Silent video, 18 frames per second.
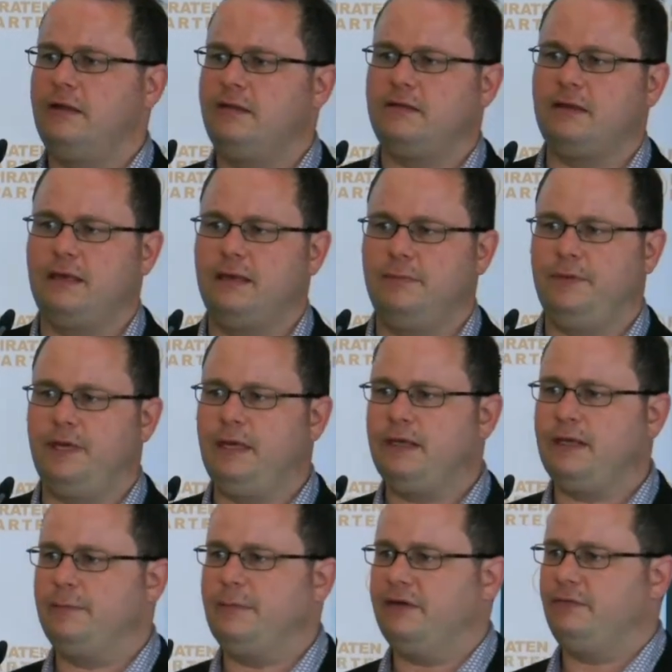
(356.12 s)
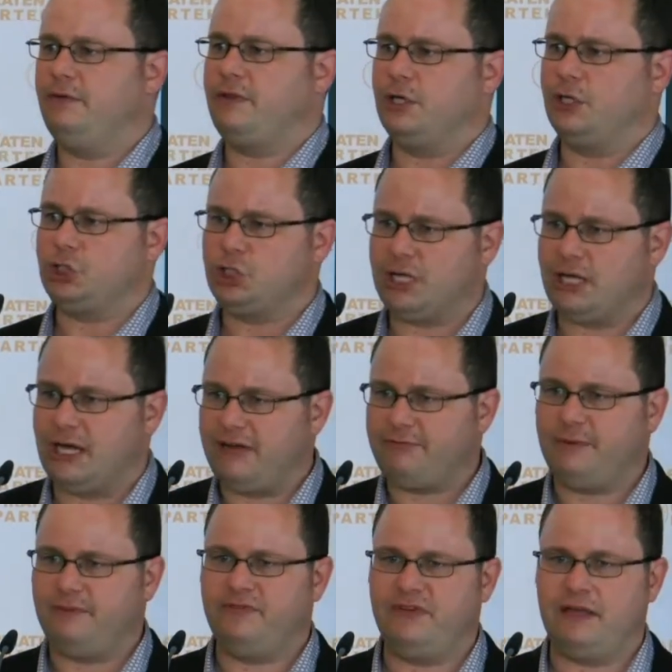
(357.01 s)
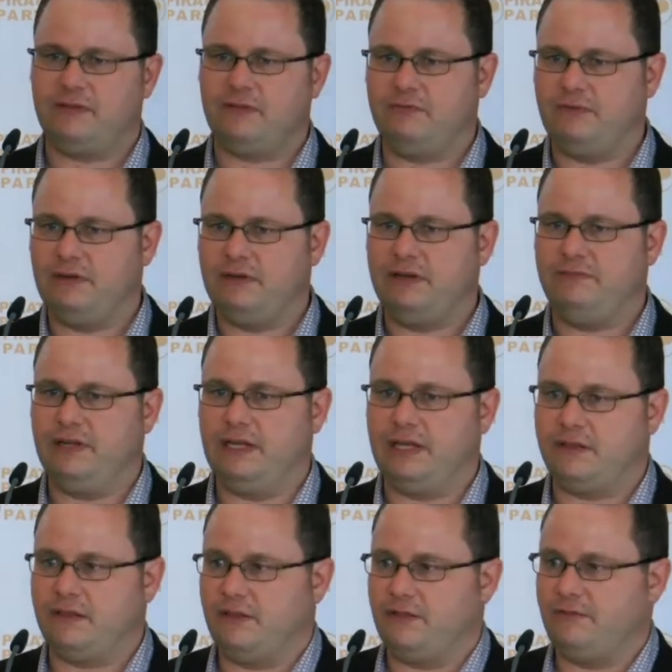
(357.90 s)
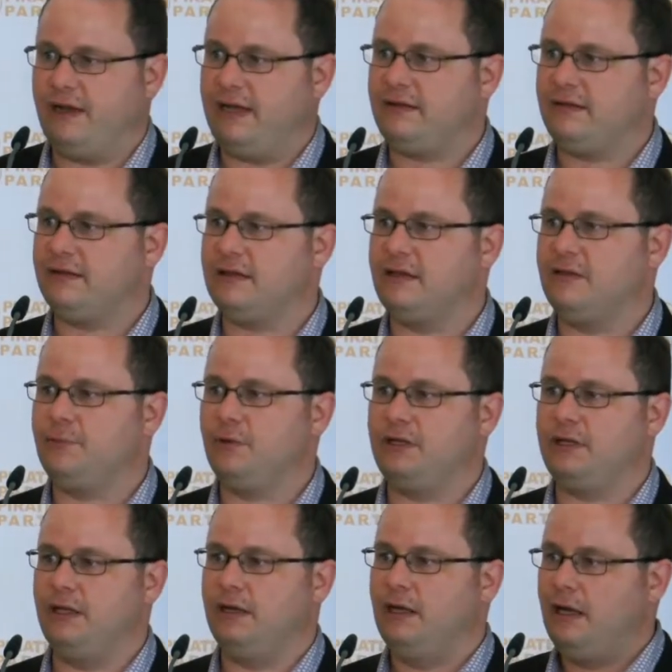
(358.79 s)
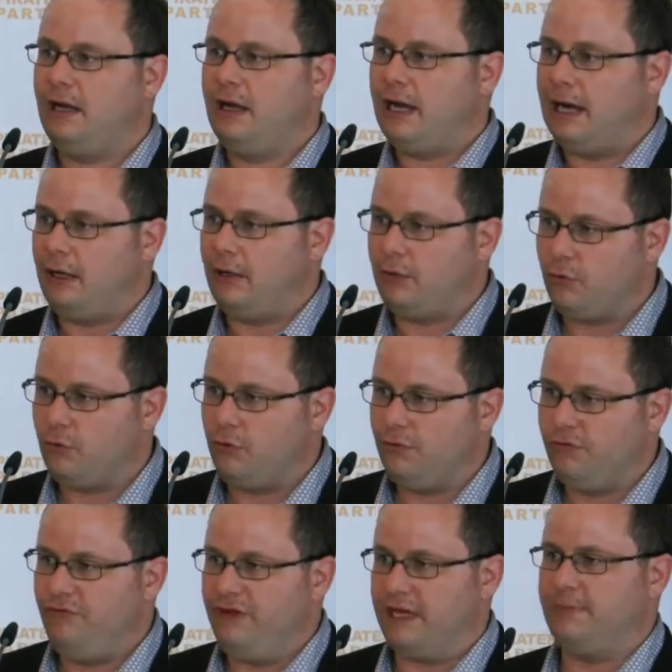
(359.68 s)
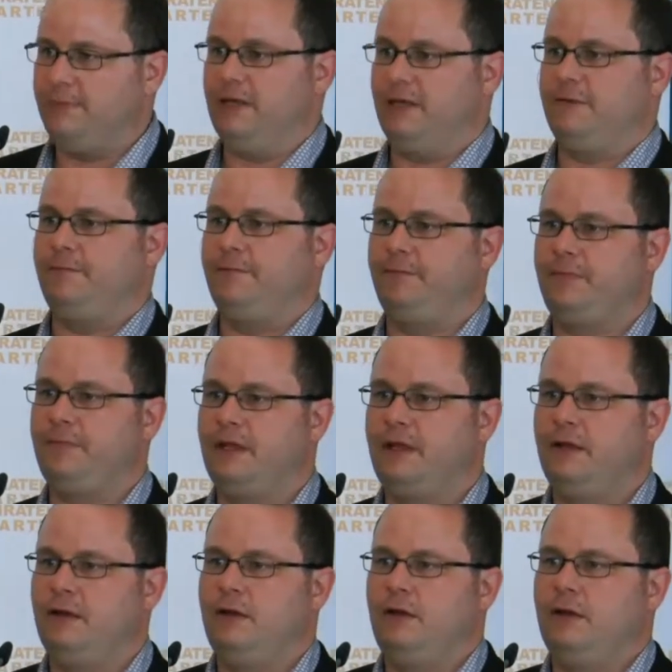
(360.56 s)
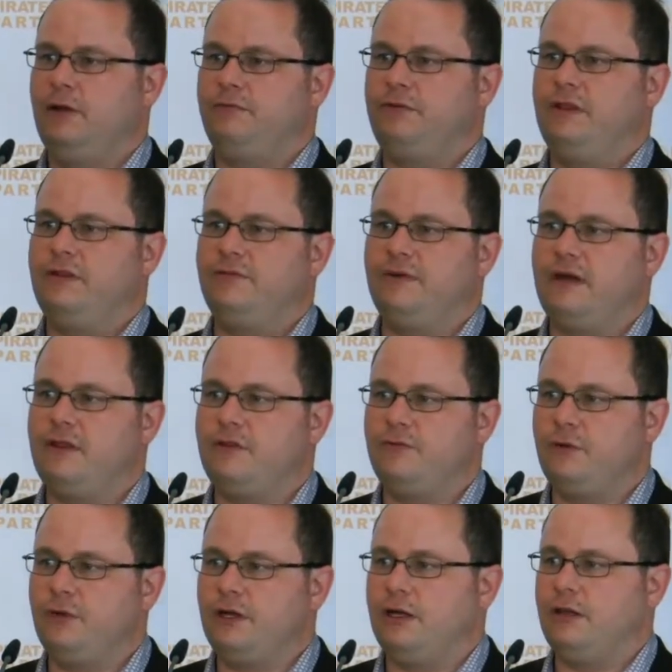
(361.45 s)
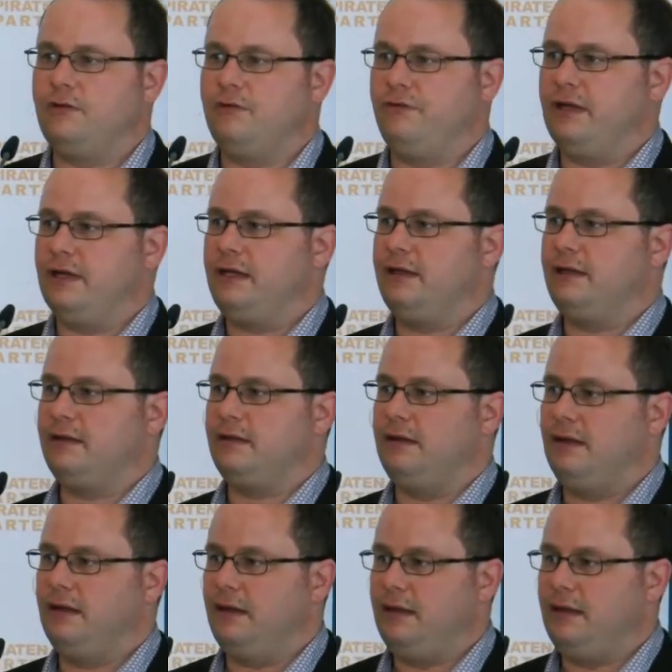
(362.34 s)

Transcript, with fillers: StGB, dann machen wir es ja strafbar, wenn es, wird es jetzt weiter transportieren, also weg mit. Auf diese Weise wurde also wirklich